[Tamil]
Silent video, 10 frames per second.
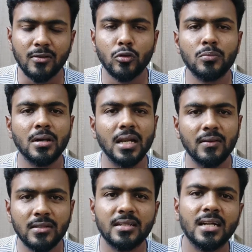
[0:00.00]
குடும்பங்களை
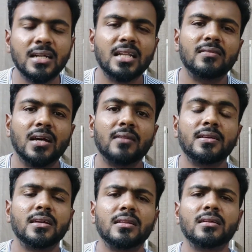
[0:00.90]
வந்து தேட்டருக்கு வர
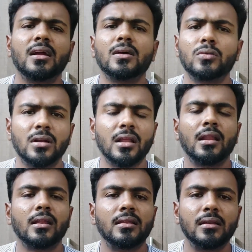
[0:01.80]
வைக்கிறதுக்கான ஒரு
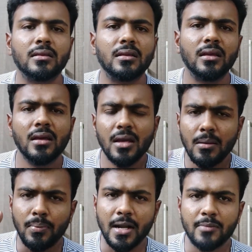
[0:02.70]
ட்ரெய்லராக தான் இருக்குது
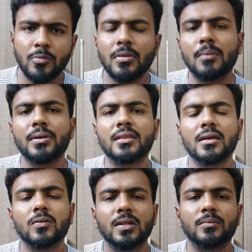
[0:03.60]
படமும் அப்படி
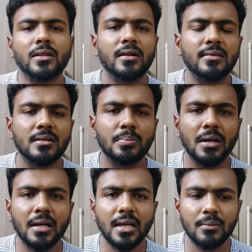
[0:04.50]
தான் இருக்கும் அந்த மாதிரி தான்
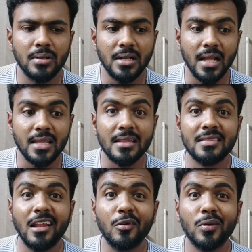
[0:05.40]
எடுத்திருப்பாங்க பட் அது
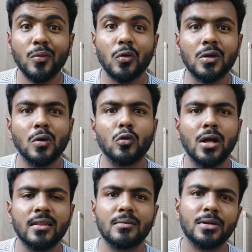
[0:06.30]
எந்த அளவுக்கு ஒர்க் அவுட்
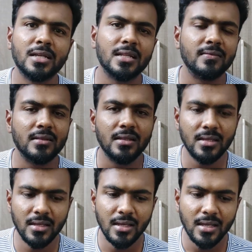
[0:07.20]
ஆகுது அப்படிங்கிறது வந்து
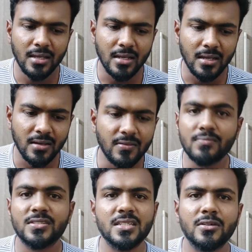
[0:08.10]

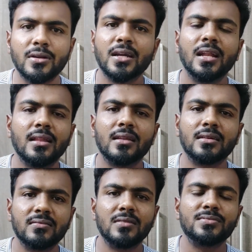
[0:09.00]
வம்சியோட கையில் தான்
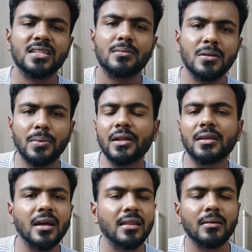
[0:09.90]
இருக்குது வம்சி எப்படி
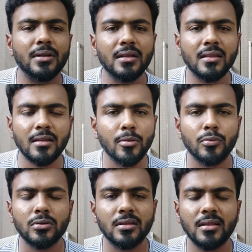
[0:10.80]
பண்ணியிருக்காரு அப்படிங்கிறத நம்ம
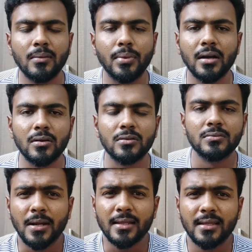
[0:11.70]
பொறுத்து தான் பார்க்கணும்
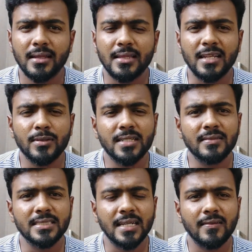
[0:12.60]
படத்தில் தளபதி
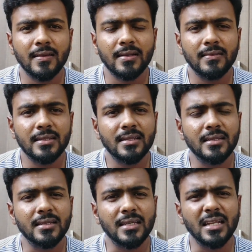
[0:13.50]
விஜய் அவர்கள் வந்து
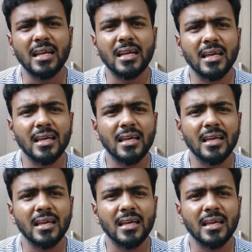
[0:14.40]
என்னங்க